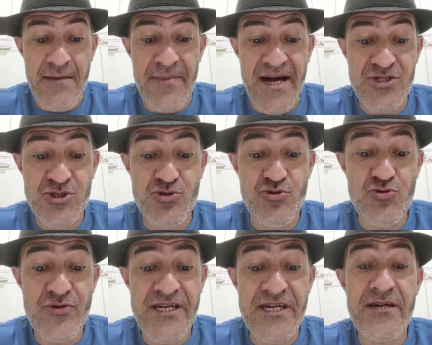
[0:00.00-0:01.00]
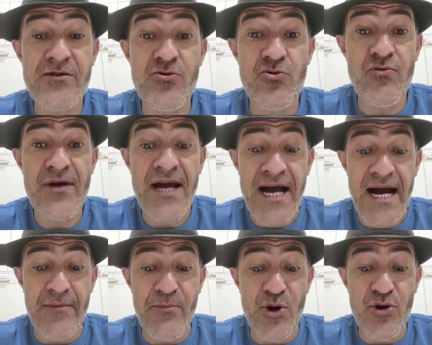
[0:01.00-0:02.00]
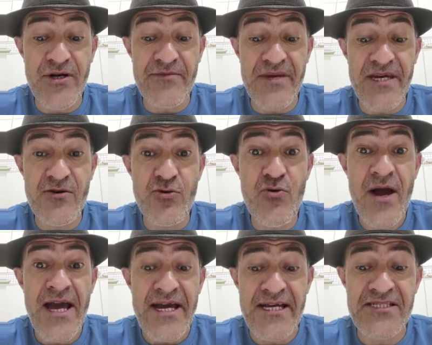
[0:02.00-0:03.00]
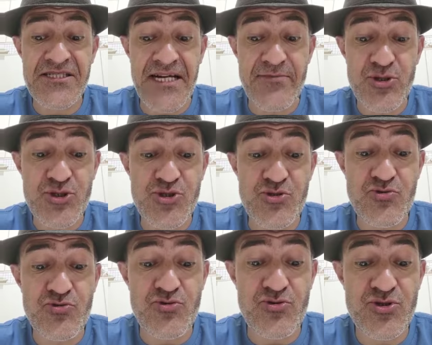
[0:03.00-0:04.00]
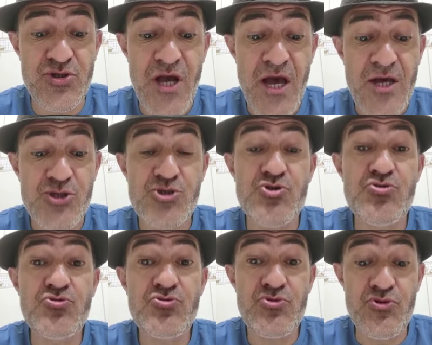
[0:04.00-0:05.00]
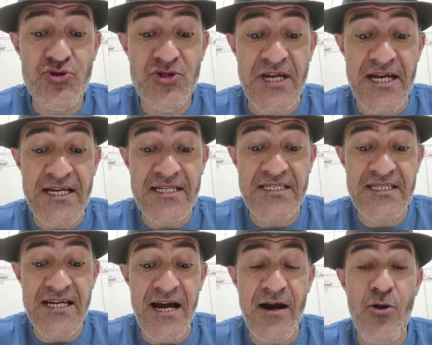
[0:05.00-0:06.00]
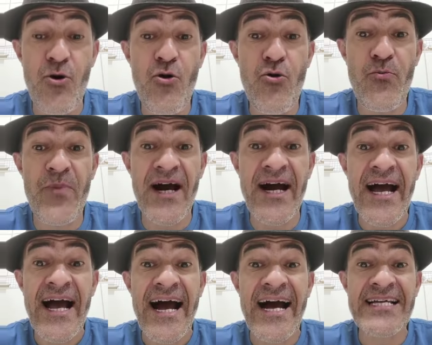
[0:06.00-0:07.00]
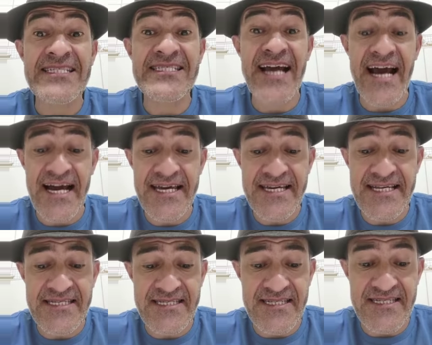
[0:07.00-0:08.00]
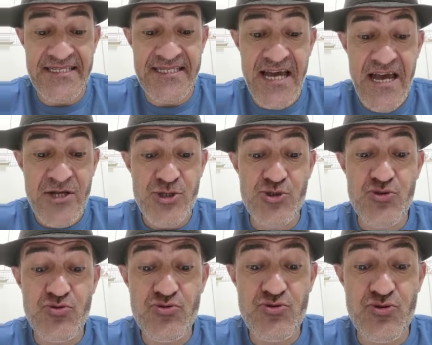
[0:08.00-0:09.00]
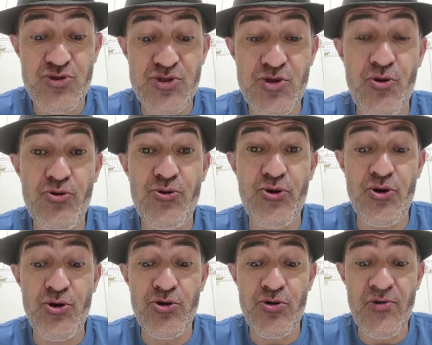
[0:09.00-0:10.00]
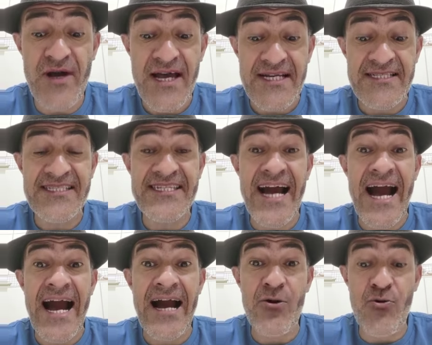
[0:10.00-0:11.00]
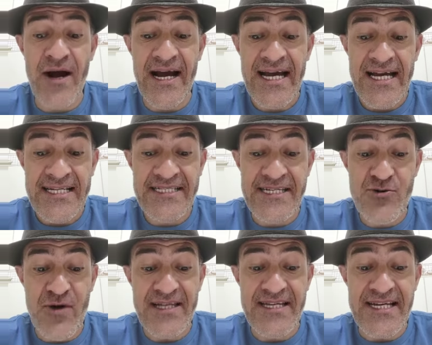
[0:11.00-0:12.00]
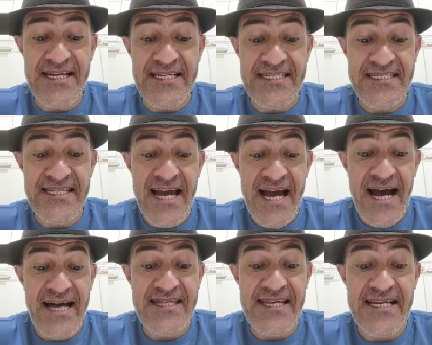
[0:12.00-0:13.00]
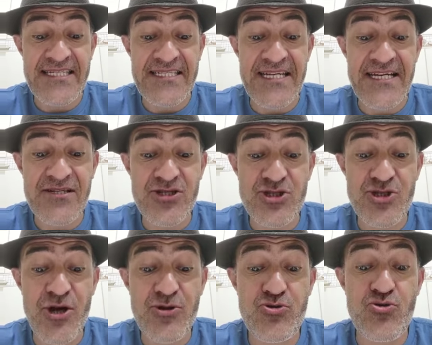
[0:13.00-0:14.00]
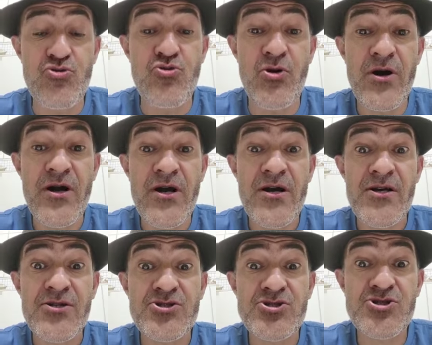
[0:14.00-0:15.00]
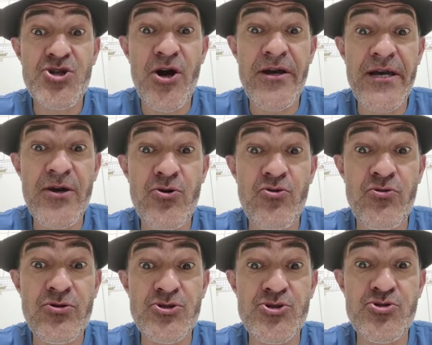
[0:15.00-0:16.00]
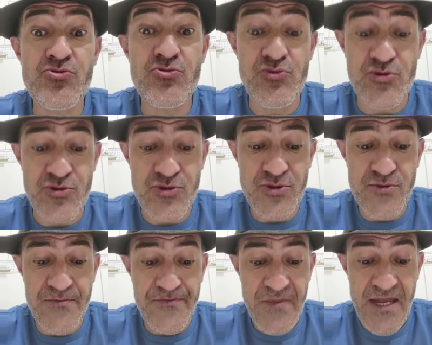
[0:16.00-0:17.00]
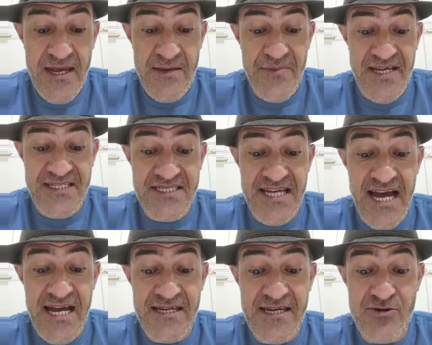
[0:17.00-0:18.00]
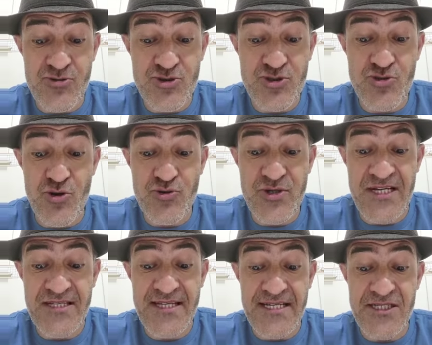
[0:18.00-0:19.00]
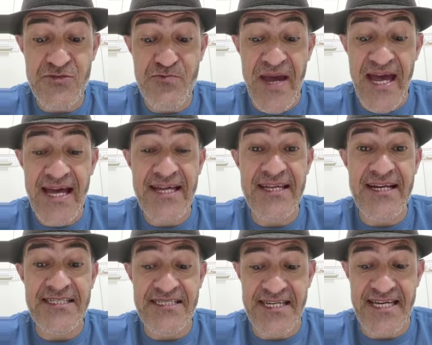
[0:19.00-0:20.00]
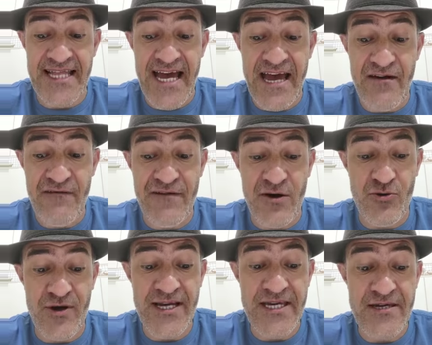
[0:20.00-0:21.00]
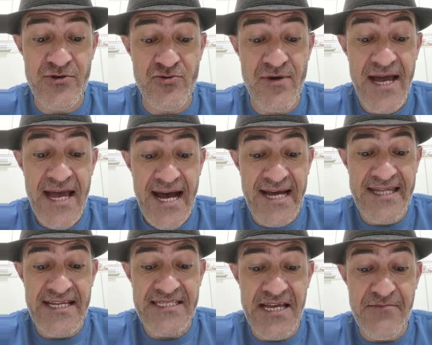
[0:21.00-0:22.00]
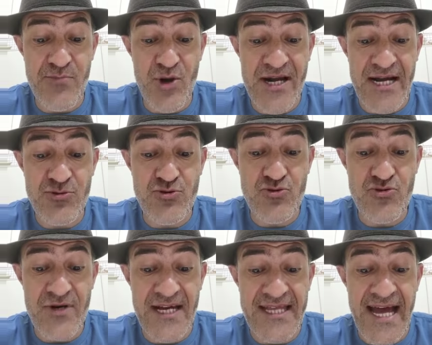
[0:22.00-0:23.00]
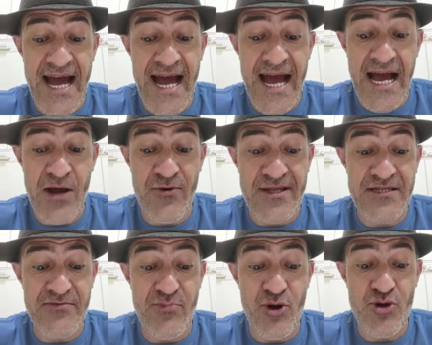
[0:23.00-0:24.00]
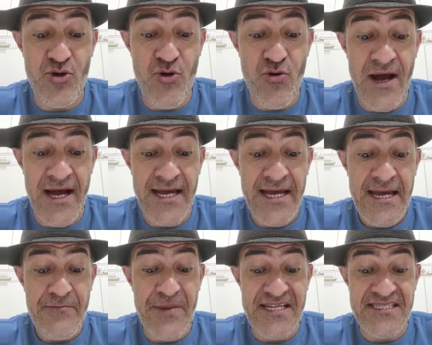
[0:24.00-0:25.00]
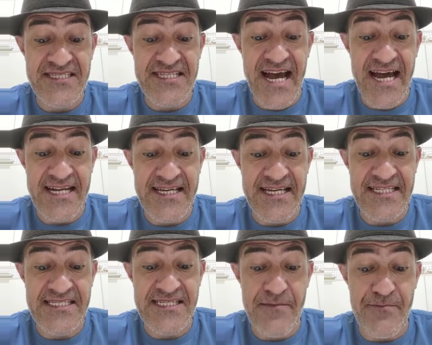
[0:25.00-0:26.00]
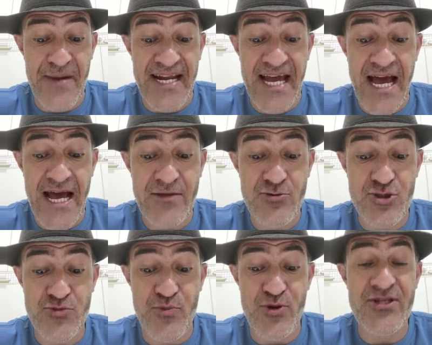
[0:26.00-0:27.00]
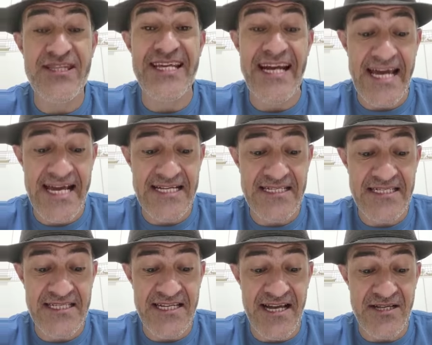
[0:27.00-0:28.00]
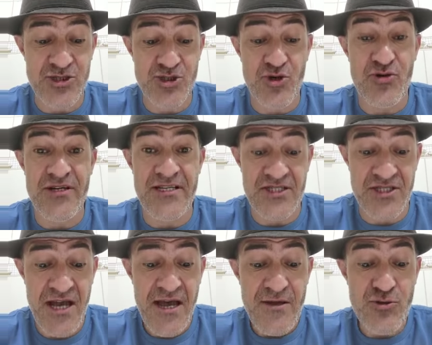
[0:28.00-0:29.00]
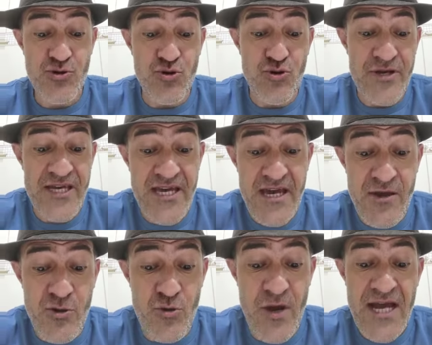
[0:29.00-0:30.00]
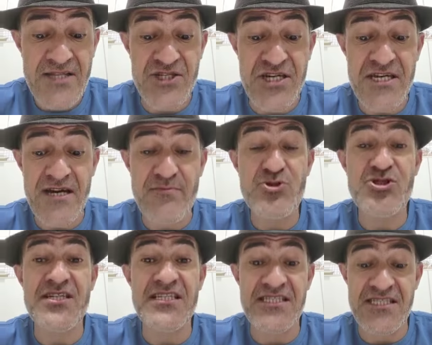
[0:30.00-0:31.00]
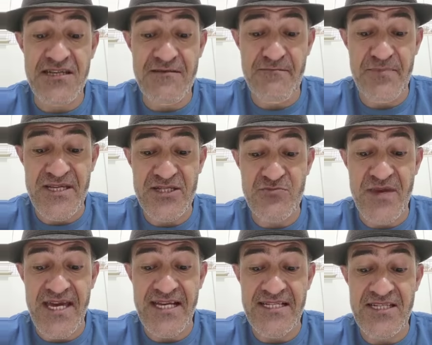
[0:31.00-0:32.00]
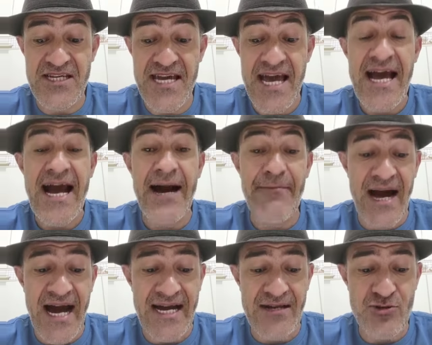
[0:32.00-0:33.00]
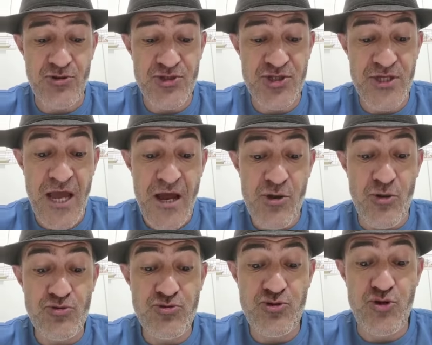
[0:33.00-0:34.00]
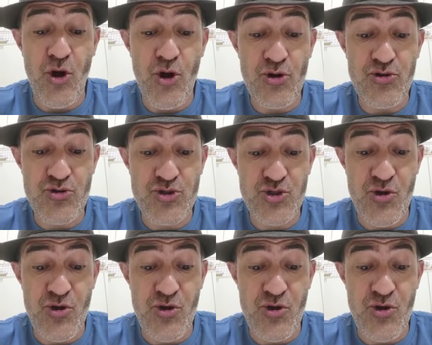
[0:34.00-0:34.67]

Mas tu e eu, Amor meu, estamos juntos, juntos desde a roupa às raízes, juntos de outono, de água, de quadris, até ser só tu, só eu, juntos. Pensar que custou tantas pedras que leva o rio, a desembocadura da água de Borua, pensar que separados por trens e nações, tu e eu tínhamos que simplesmente amar-nos, com todos